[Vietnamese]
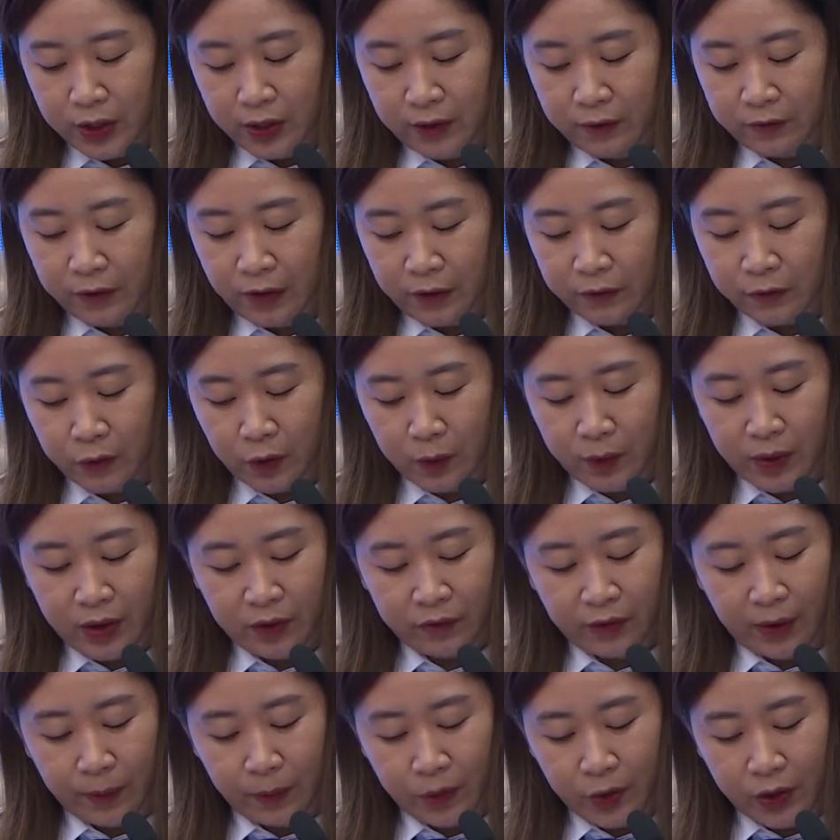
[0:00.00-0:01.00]
chốt
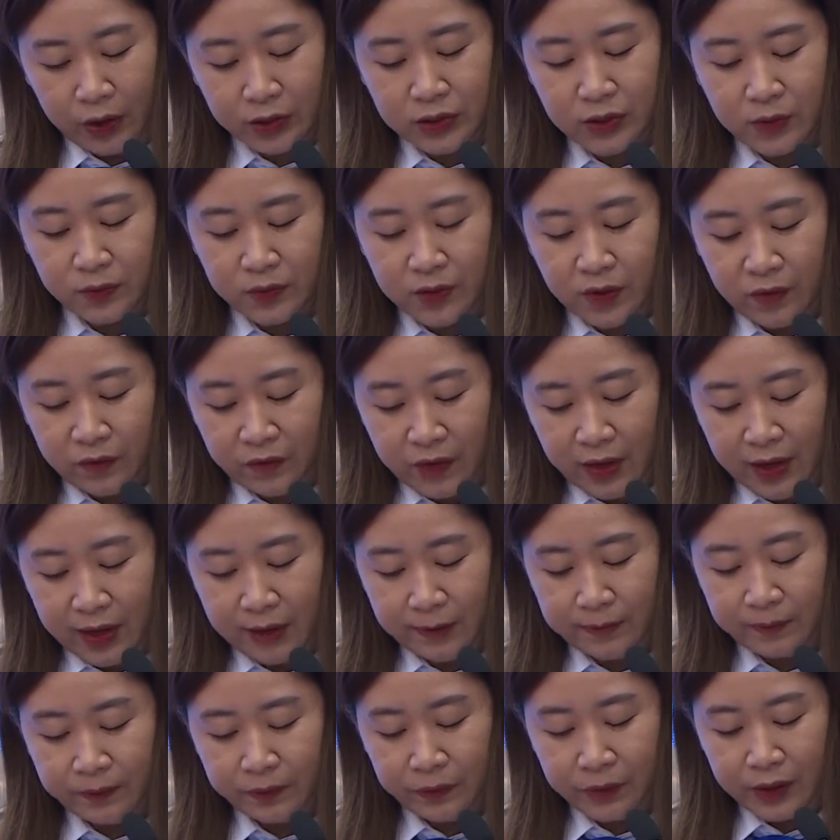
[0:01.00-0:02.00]
Hiện nay trên
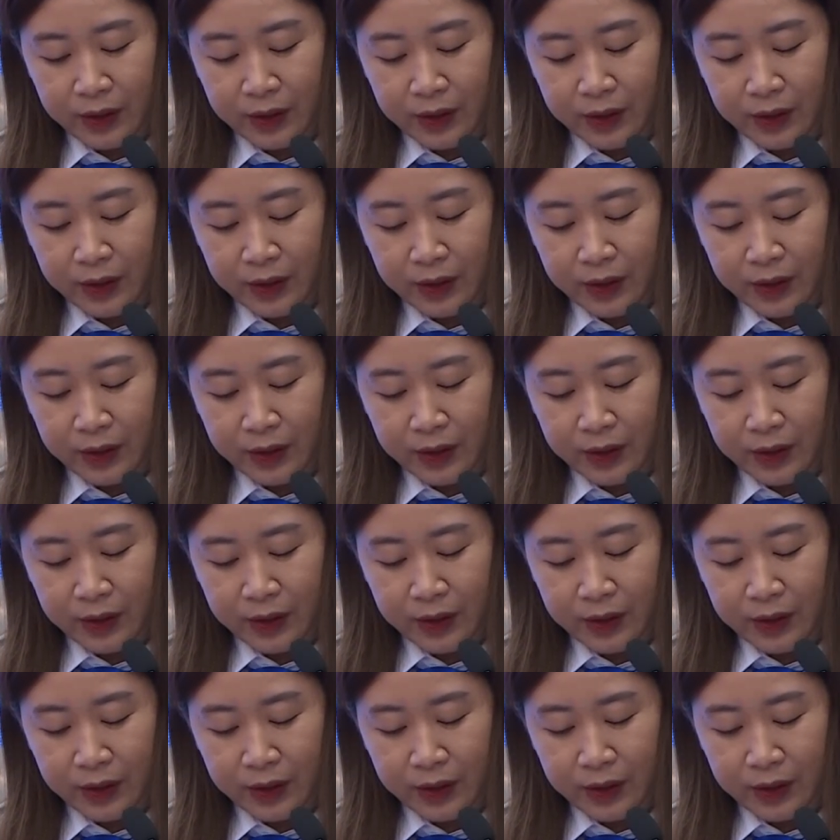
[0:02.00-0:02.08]
địa bàn